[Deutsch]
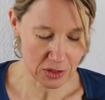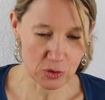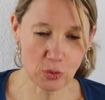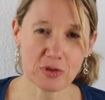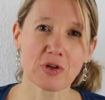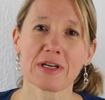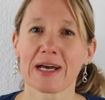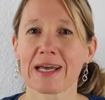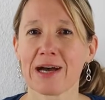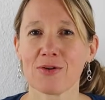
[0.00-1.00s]
So soll
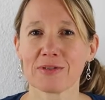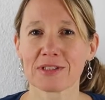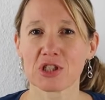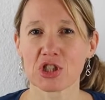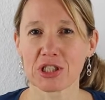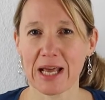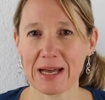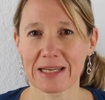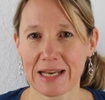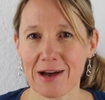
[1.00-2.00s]
nachher unsere
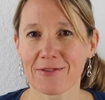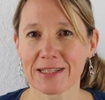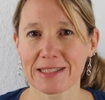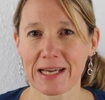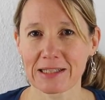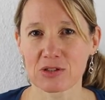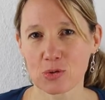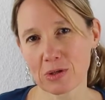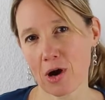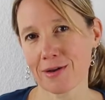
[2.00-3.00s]
starke Nachweisreaktion